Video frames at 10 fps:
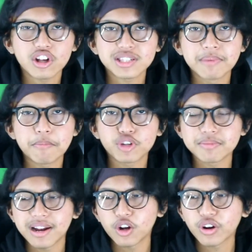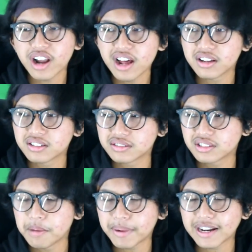99 orang
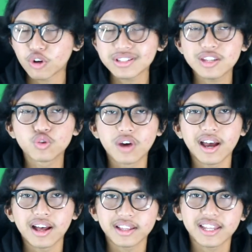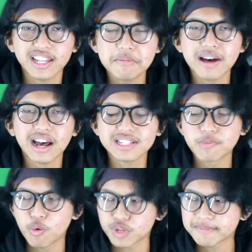nyamperin Ocha juga, killnya bakal
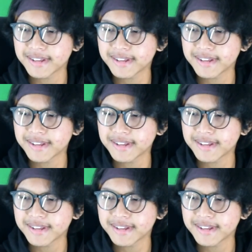99